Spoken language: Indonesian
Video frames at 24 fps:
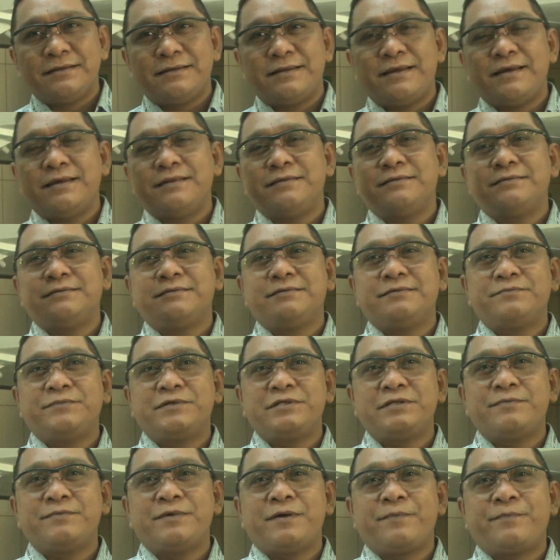dan
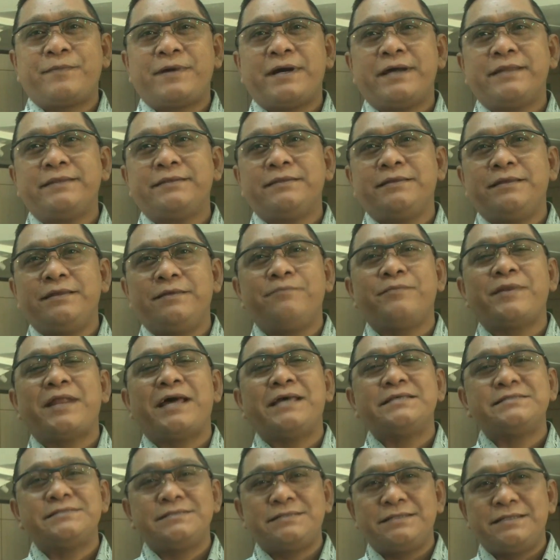menyebabkan
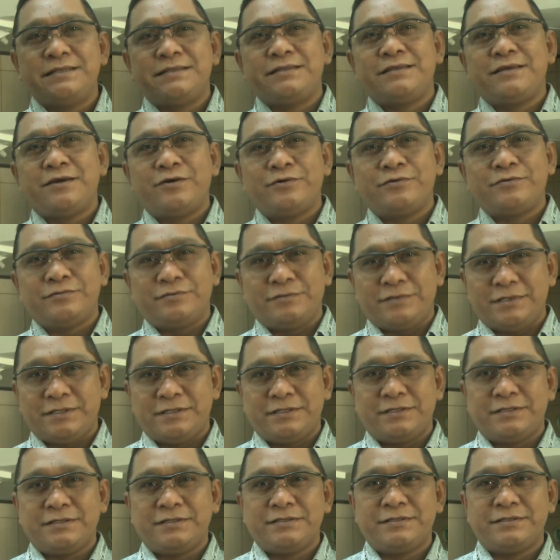inflasi di Riau uh, eh,
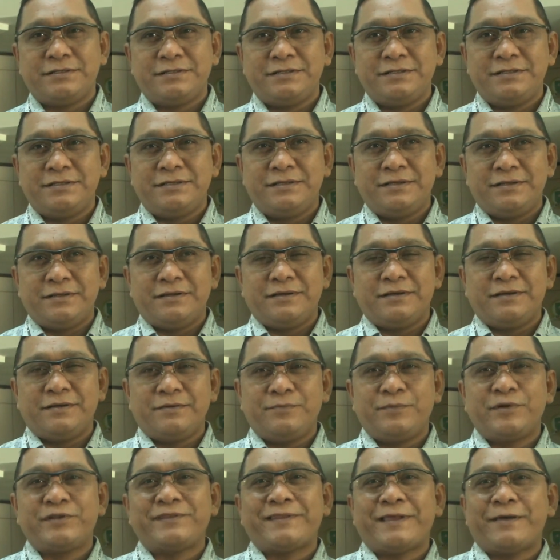uh, eh,
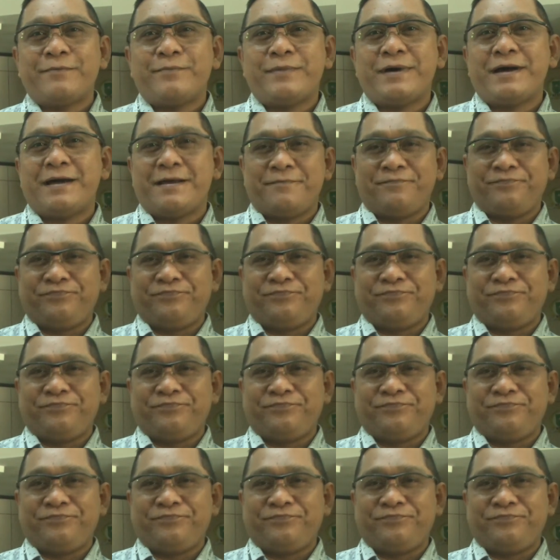bertambah.